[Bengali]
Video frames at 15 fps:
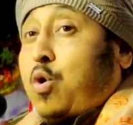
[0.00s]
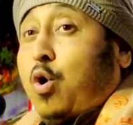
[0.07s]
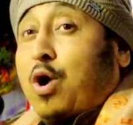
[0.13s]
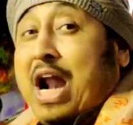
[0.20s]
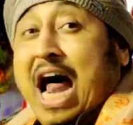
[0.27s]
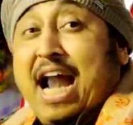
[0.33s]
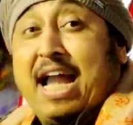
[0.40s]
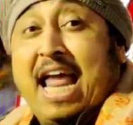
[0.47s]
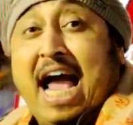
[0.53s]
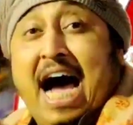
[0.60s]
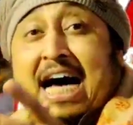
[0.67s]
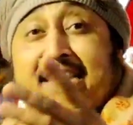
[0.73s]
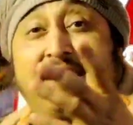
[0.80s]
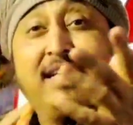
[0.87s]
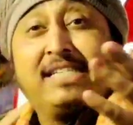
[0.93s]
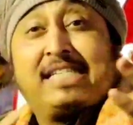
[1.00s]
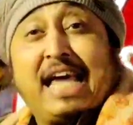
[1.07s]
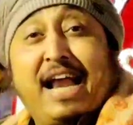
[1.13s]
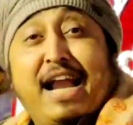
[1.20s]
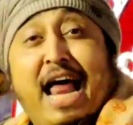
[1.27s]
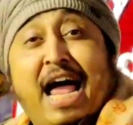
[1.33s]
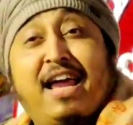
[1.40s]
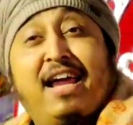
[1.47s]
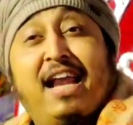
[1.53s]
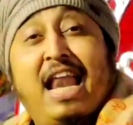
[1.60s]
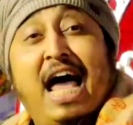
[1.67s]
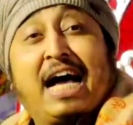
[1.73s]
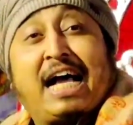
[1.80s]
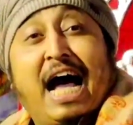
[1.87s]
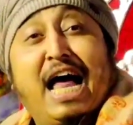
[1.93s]
কোরআনে হাদিসে নাই
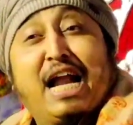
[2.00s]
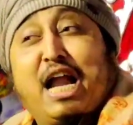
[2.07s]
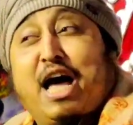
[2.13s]
লেখা